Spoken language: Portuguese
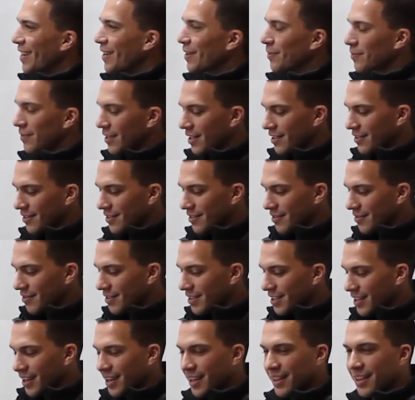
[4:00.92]
na
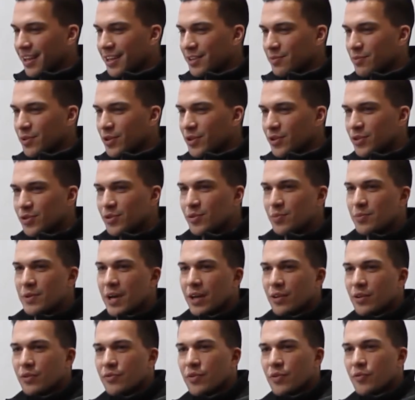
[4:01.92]
dança não é
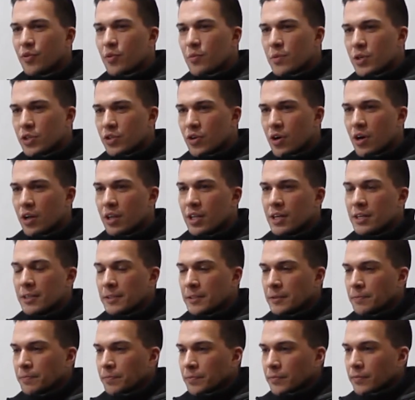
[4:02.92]
fácil,
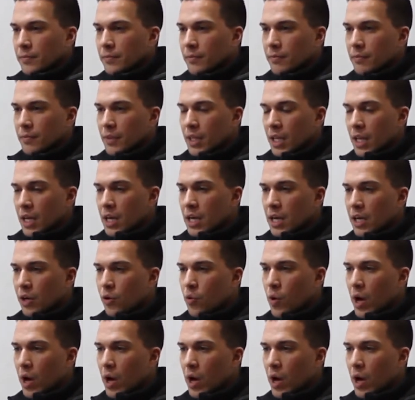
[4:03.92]
mas é possível.